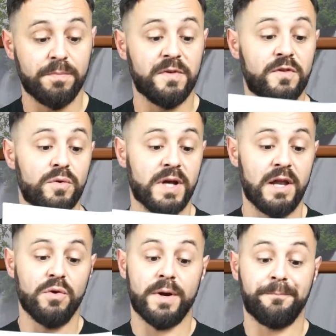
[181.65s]
opzioni.
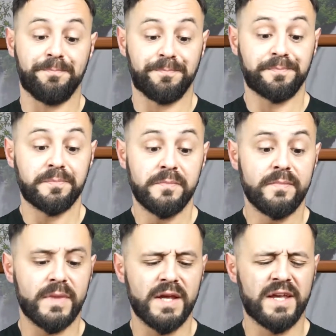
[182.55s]
Allora,
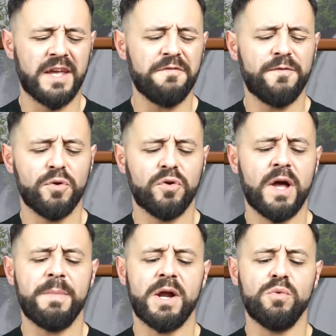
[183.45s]
che
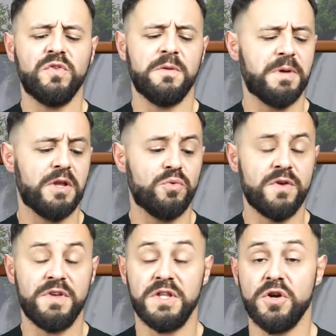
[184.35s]
fotocamera usi per i
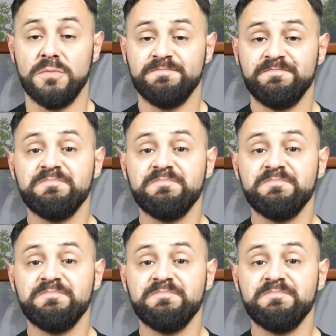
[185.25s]
tuoi video?